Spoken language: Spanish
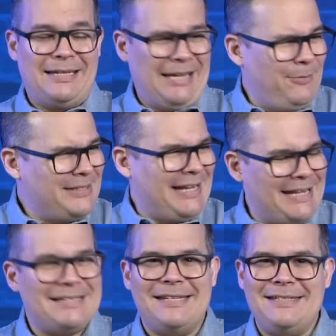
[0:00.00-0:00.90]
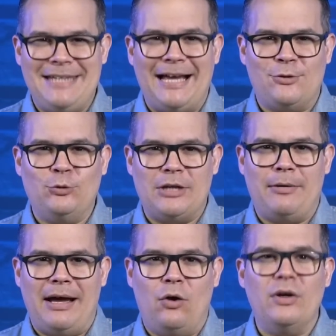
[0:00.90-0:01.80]
que no es ese ya su
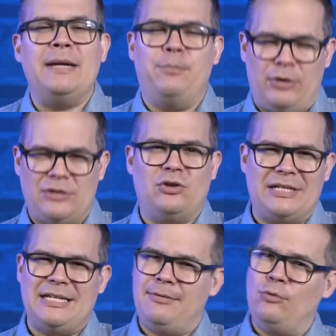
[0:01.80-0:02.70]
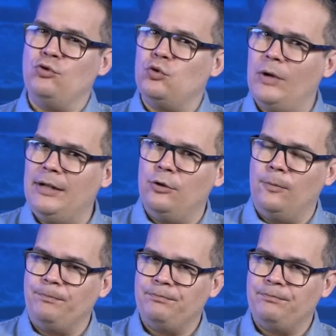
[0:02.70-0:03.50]
trabajo y por eso recibe un sueldo